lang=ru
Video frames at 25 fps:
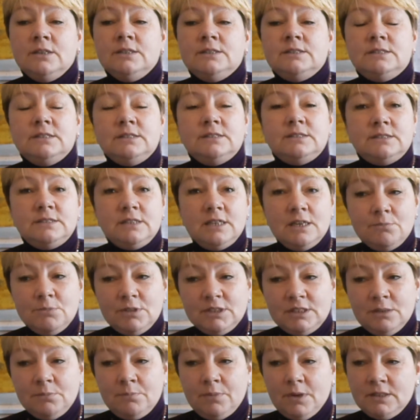
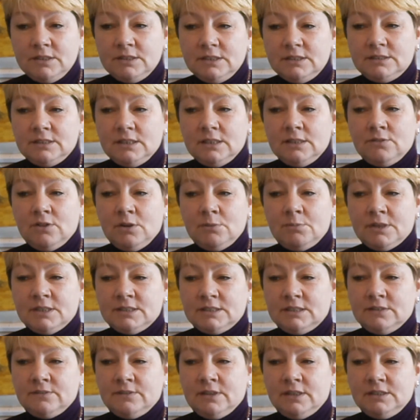Система дополнительного
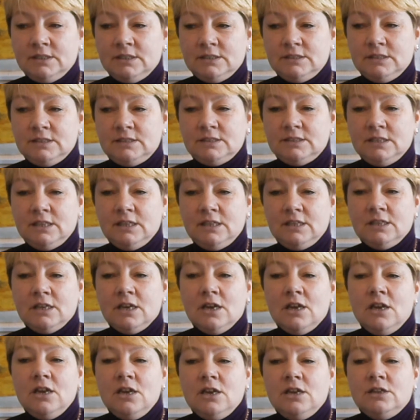образования детей
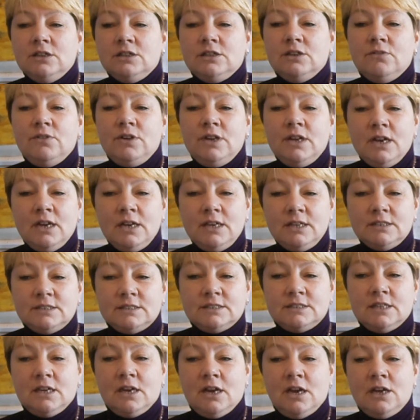
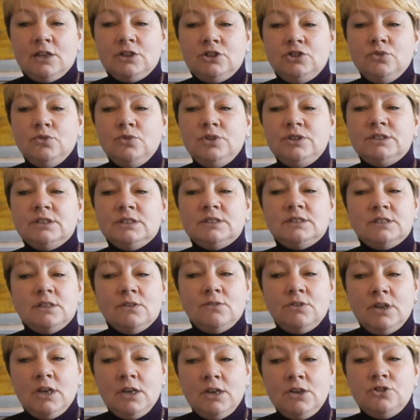является одной
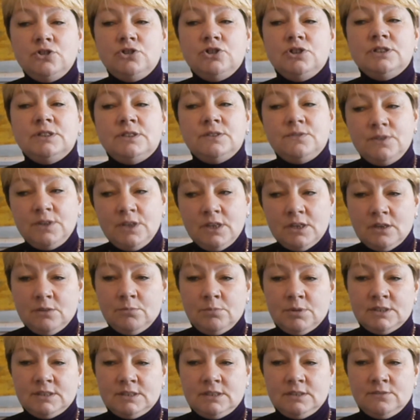составляющей сферы
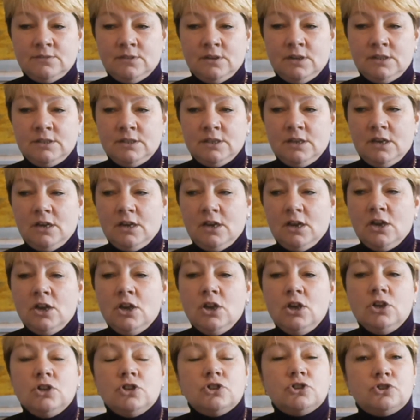образования,
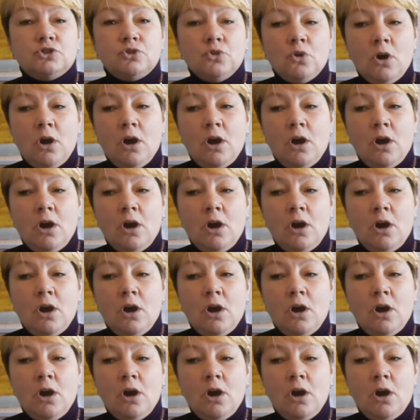что